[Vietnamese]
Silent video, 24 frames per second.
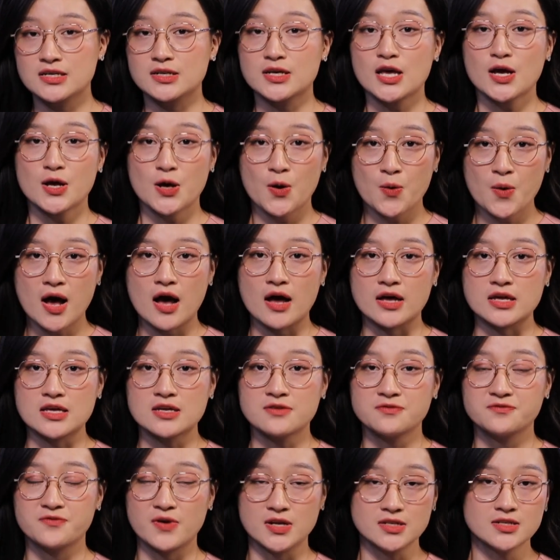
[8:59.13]
những cái câu
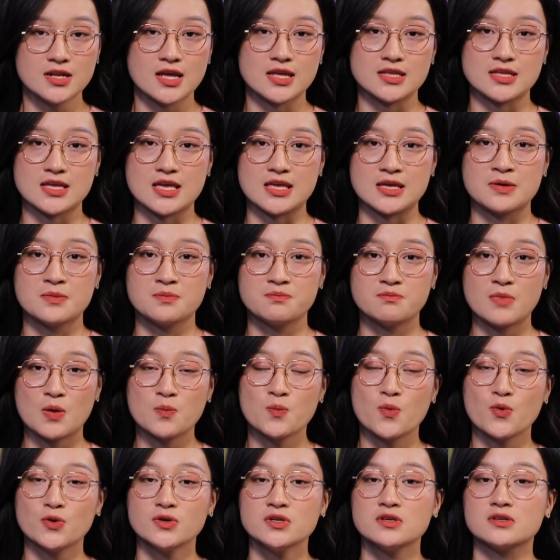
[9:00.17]
hỏi, vấn đề gì
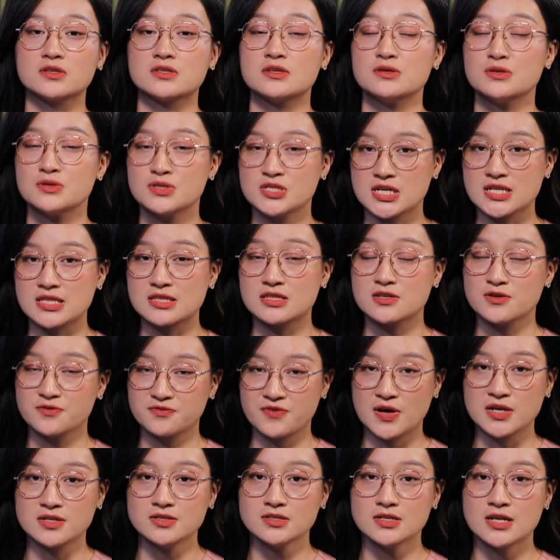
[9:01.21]
mong muốn được chương trình tư
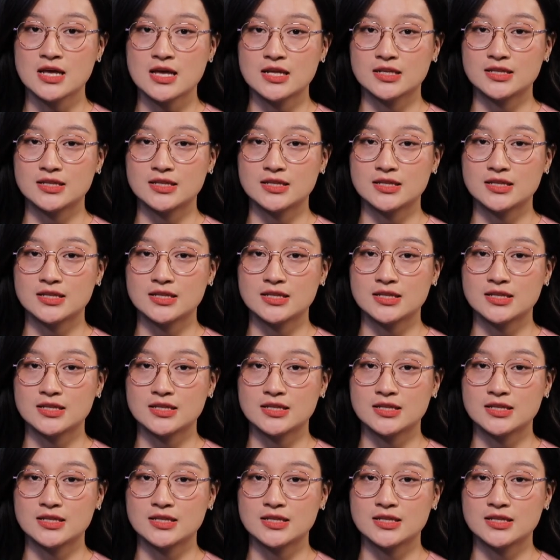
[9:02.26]
vấn